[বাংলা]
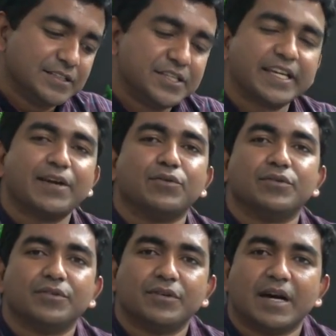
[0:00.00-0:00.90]
যে কেউ
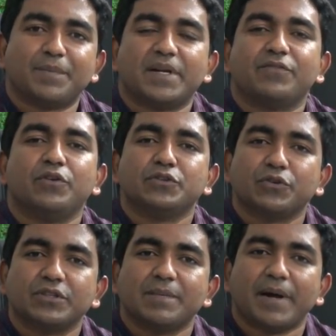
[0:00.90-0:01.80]
আপনারা ফোন
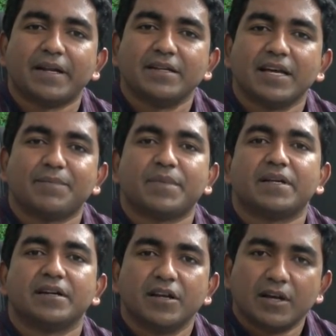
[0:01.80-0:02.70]
করতে পারেন আপনার